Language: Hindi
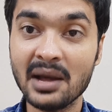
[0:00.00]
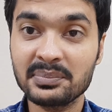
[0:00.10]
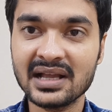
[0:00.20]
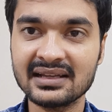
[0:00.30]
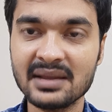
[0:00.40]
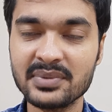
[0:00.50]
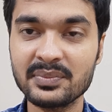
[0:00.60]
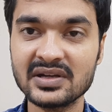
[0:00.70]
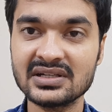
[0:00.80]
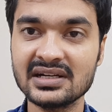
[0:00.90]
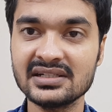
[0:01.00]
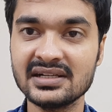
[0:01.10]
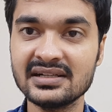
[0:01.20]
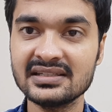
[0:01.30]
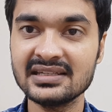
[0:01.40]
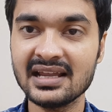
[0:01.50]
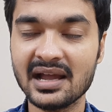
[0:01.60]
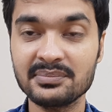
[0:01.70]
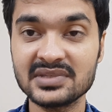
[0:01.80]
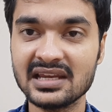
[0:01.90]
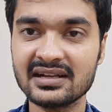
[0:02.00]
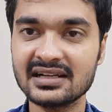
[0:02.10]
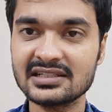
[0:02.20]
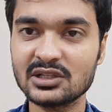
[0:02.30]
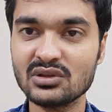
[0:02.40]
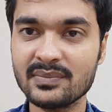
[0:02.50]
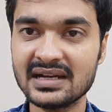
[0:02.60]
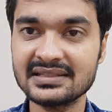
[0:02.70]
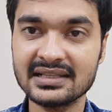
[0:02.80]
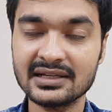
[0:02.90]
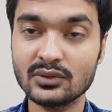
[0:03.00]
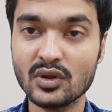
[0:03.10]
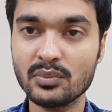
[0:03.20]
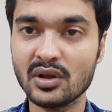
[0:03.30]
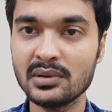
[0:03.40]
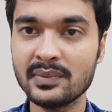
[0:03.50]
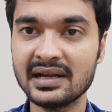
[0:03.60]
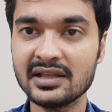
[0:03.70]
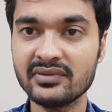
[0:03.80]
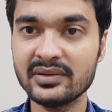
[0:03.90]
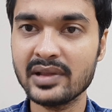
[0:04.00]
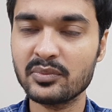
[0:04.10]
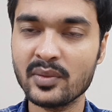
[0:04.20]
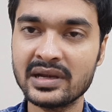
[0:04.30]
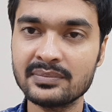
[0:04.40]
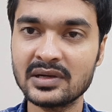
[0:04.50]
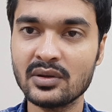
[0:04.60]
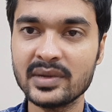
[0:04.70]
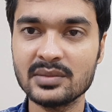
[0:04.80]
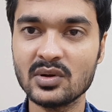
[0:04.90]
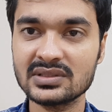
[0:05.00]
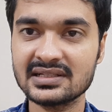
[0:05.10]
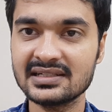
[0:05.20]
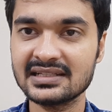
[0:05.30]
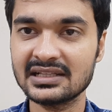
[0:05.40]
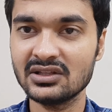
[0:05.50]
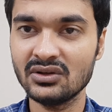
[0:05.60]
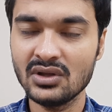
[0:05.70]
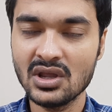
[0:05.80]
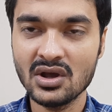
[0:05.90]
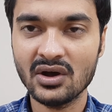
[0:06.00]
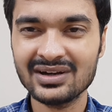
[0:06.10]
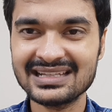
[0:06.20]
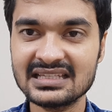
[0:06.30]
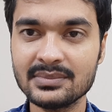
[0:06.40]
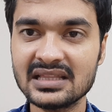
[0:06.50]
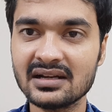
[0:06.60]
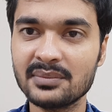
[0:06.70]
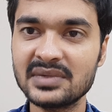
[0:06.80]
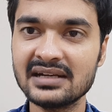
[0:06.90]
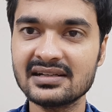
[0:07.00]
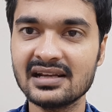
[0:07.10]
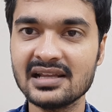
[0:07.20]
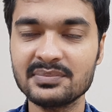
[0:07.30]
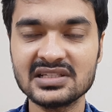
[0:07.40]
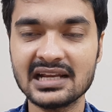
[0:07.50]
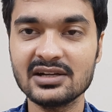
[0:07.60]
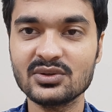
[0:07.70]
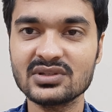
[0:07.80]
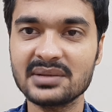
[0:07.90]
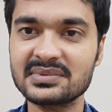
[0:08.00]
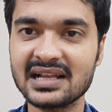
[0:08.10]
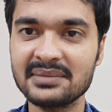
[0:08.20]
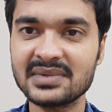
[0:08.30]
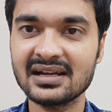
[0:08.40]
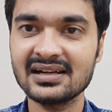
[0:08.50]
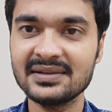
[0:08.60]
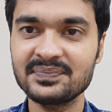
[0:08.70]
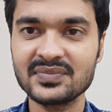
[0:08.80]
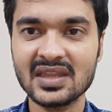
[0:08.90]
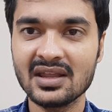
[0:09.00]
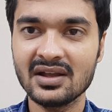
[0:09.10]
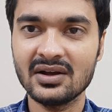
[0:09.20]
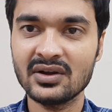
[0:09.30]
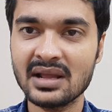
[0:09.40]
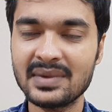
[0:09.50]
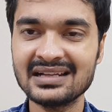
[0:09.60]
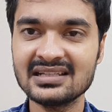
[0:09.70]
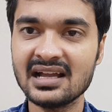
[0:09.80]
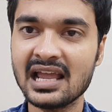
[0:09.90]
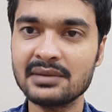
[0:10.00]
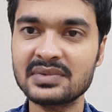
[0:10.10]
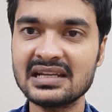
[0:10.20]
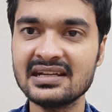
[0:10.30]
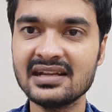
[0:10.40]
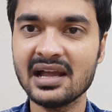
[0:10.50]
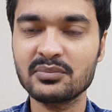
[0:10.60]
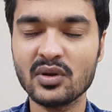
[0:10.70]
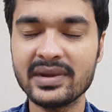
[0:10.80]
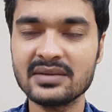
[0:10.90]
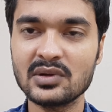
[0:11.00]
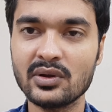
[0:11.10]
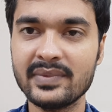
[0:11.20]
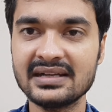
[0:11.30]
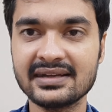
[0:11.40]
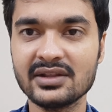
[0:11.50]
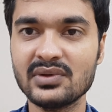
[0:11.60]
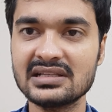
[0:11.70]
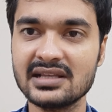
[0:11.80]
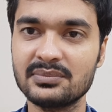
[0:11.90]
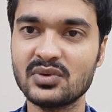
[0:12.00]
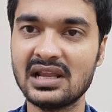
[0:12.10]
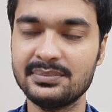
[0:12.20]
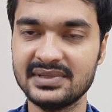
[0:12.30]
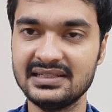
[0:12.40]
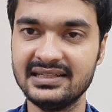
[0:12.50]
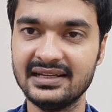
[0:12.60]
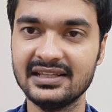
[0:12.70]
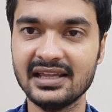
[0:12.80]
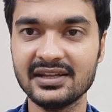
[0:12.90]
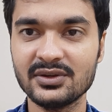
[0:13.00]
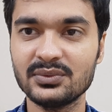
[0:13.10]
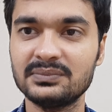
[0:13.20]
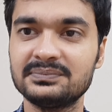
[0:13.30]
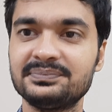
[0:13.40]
आपका क्या प्रिपरेशन स्ट्रेटजी है आप शेयर कर सकते हो हमारे साथ अगर कोई प्रॉब्लम आ रहा है फिर भी आप कमेंट में कमेंट बॉक्स कर सकते हो और किसी भी तरह अपडेट के लिए आप चैनल को सब्सक्राइब कर लें और हमारी जहाँ हेल्प की नीड है आप कमेंट में कमेंट करिए वहाँ से आपको हेल्प की जाएगी थैंक यू